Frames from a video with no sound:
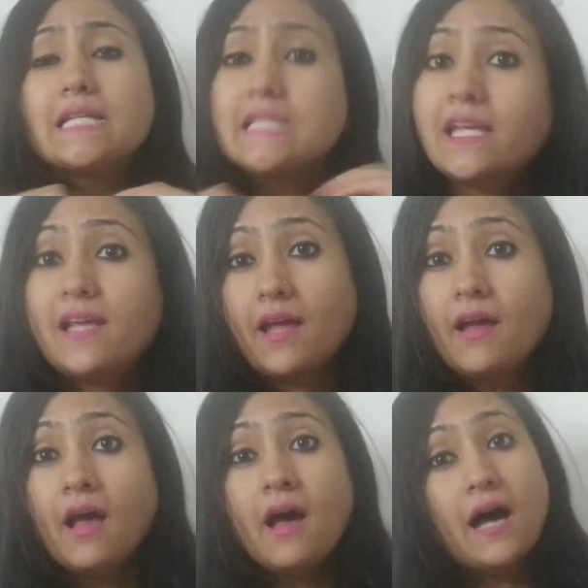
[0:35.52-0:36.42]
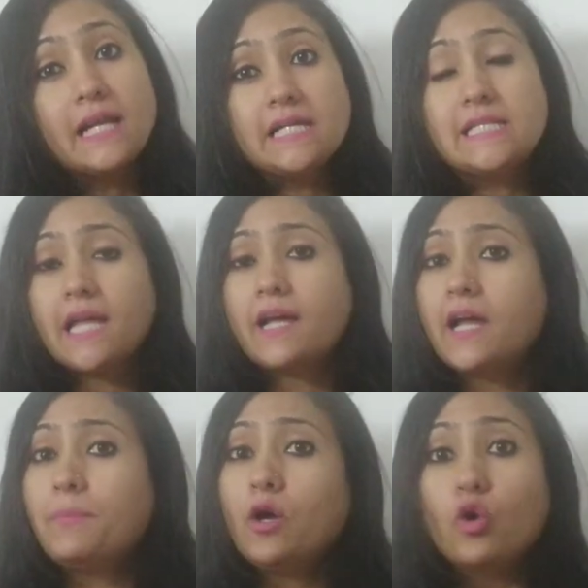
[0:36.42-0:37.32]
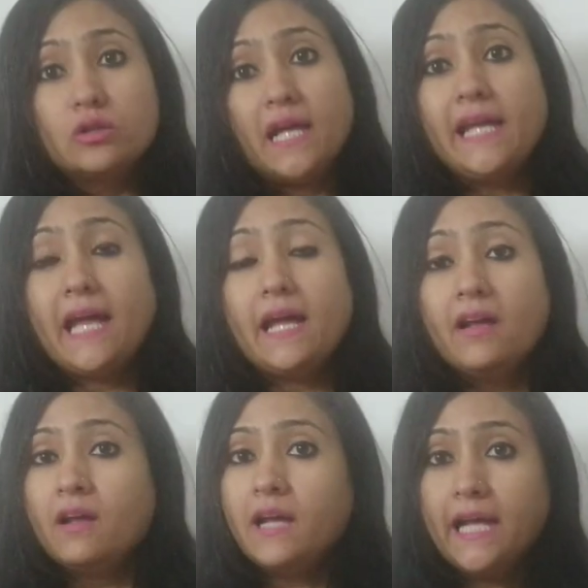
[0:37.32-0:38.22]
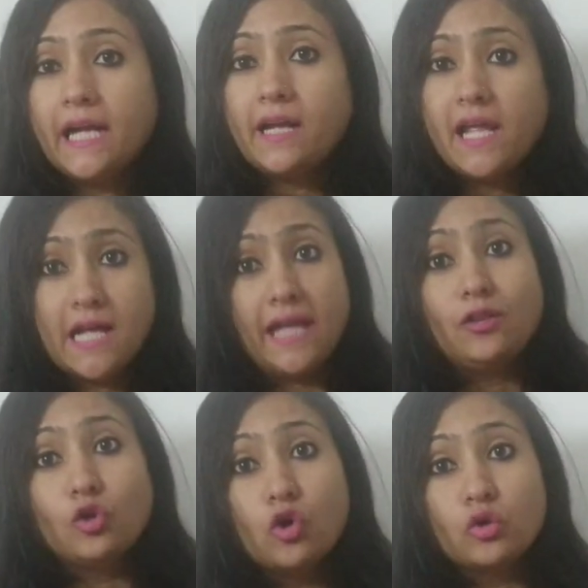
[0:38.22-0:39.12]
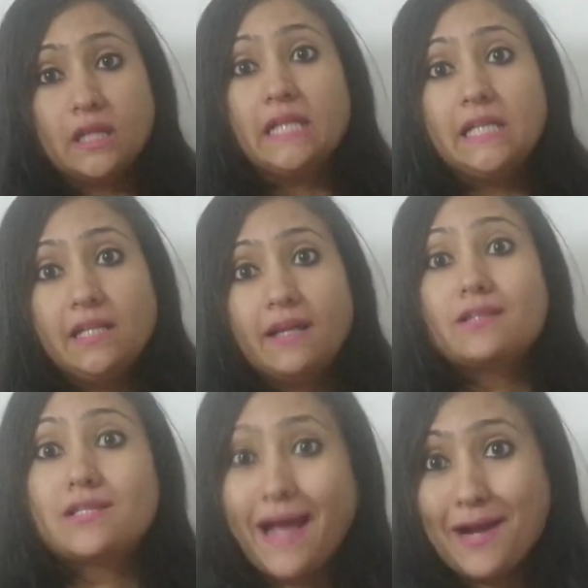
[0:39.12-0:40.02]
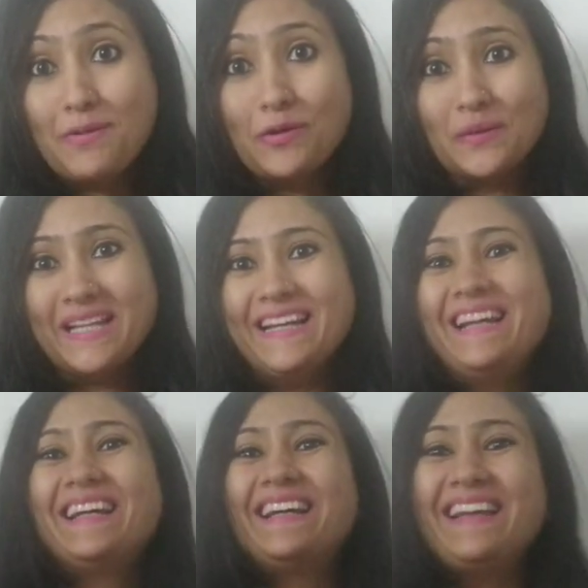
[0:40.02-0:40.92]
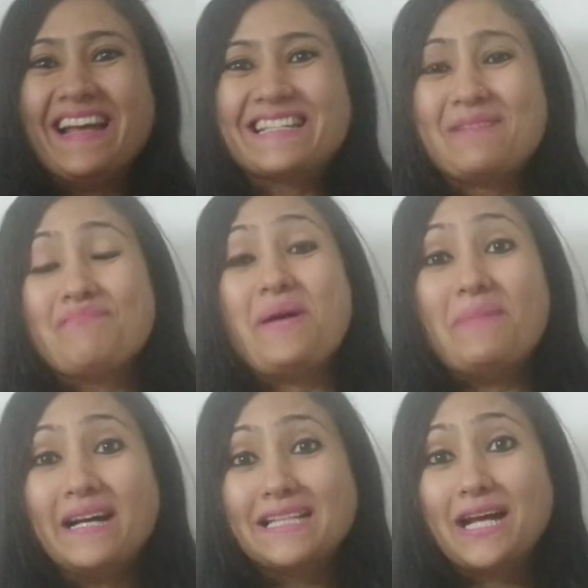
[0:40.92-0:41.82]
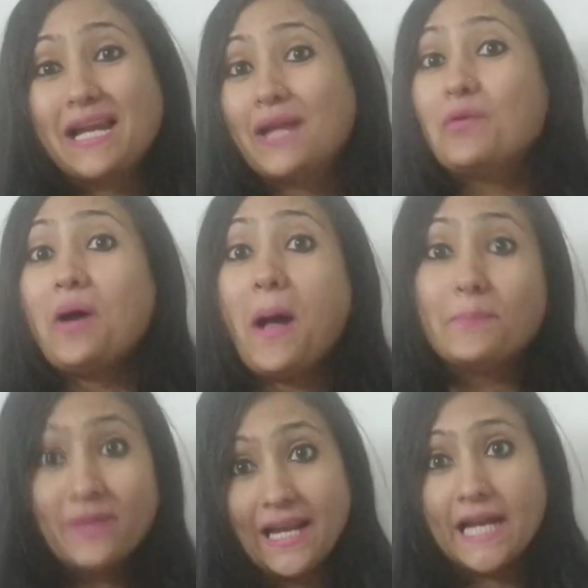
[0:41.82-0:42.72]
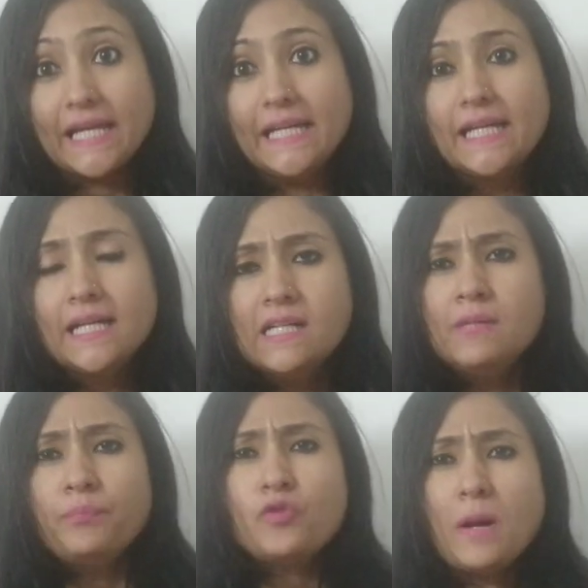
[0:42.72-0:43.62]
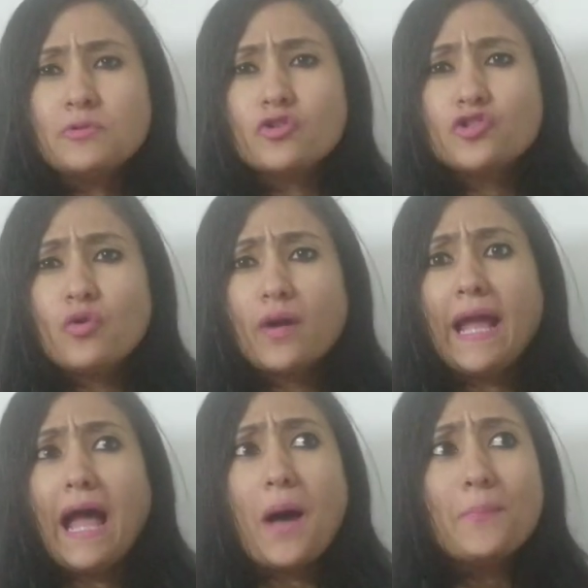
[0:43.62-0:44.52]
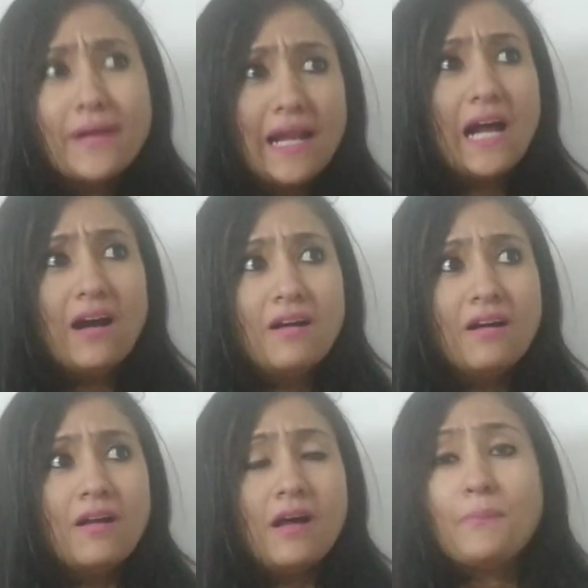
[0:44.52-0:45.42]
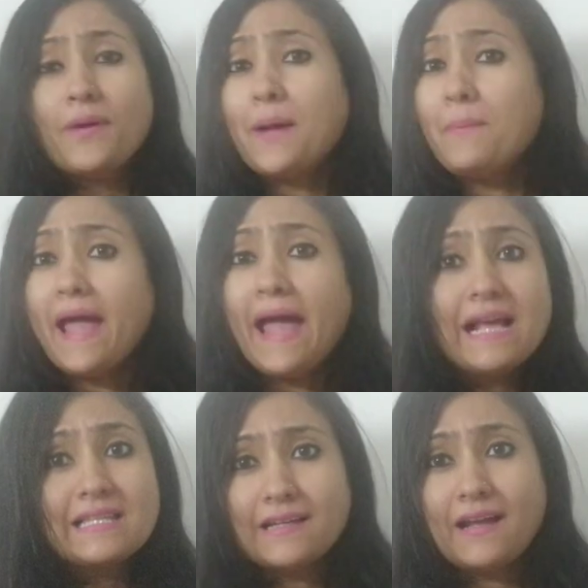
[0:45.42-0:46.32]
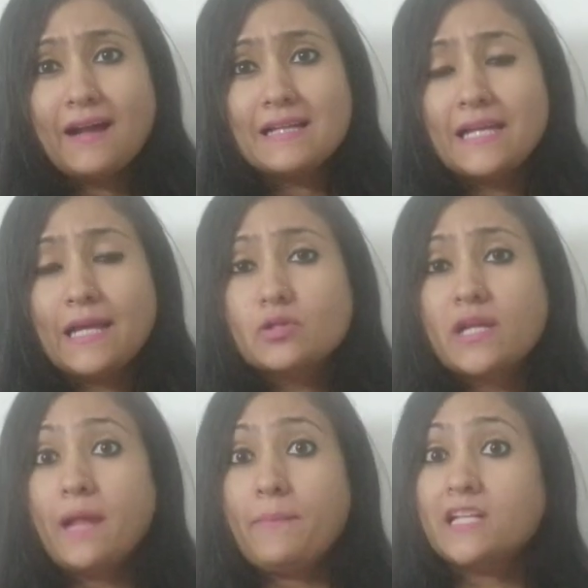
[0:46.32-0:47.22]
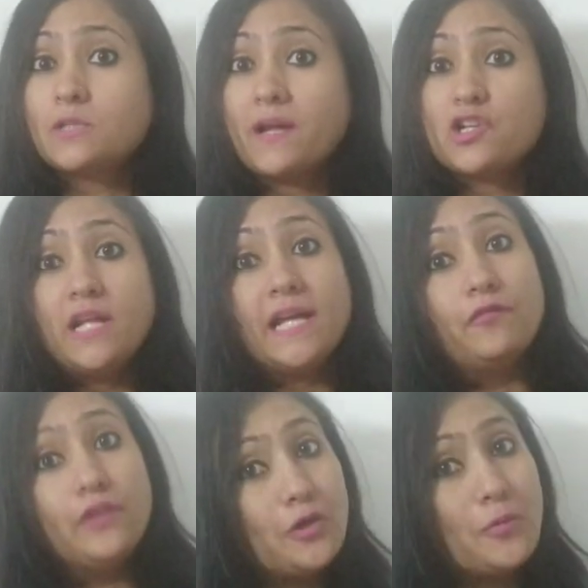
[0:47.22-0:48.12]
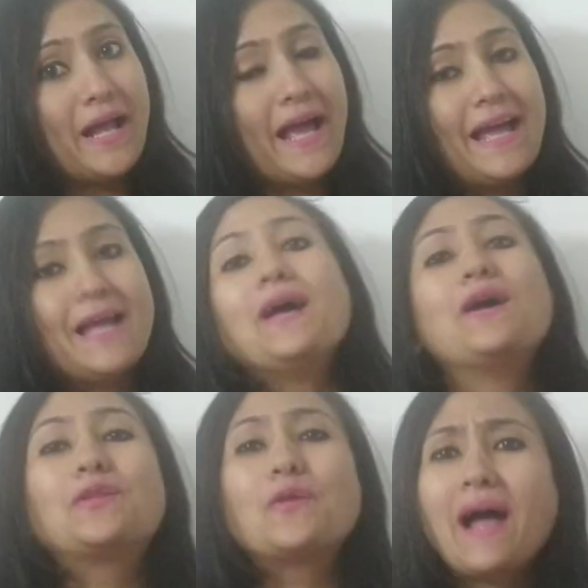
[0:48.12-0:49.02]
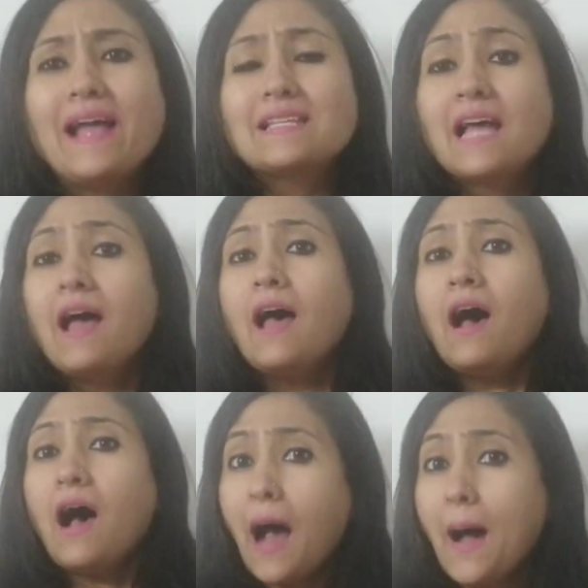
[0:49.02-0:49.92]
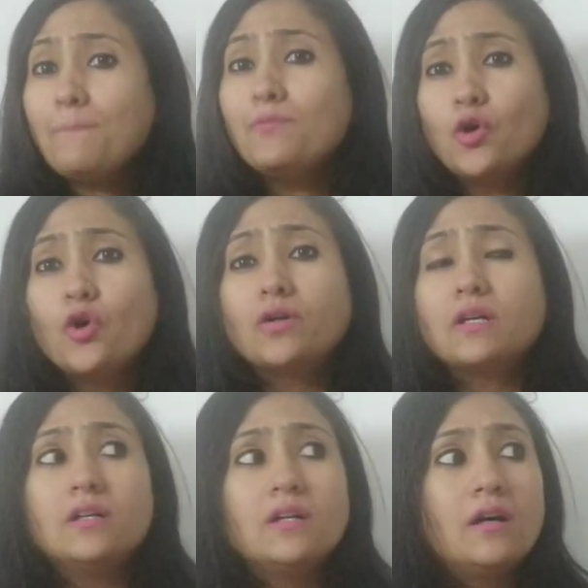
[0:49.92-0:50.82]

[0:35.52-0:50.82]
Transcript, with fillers: किसी के हर किसी के घर में होता ही है एक नहीं कहीं दो होते तीन या चार भी होते हैं यस yes, मैं बात कर रही हूँ अम्ब्रेला की तो आप सोच रहे होंगे अम्ब्रेला अम्ब्रेला में ऐसा क्या खास है कि उसके लिए मैंने स्पेशली एक वीडियो बनाया है तो गाइज हम लोग